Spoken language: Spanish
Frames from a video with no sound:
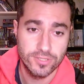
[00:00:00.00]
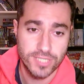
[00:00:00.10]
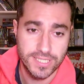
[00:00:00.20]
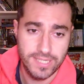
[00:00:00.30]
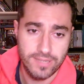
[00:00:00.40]
No
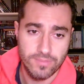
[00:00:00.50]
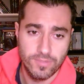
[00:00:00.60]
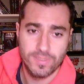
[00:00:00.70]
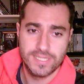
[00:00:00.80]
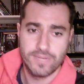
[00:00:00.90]
sé si
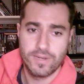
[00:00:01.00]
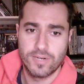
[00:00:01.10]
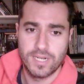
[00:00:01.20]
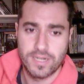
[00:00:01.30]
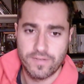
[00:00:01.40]
lo vais a ver
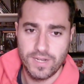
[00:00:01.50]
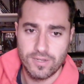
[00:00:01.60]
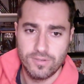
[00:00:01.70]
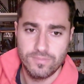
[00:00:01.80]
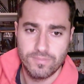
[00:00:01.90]
con el
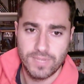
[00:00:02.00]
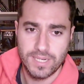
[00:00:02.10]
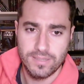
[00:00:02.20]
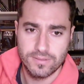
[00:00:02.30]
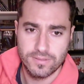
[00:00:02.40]
reflejo,
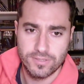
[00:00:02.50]
¿vale?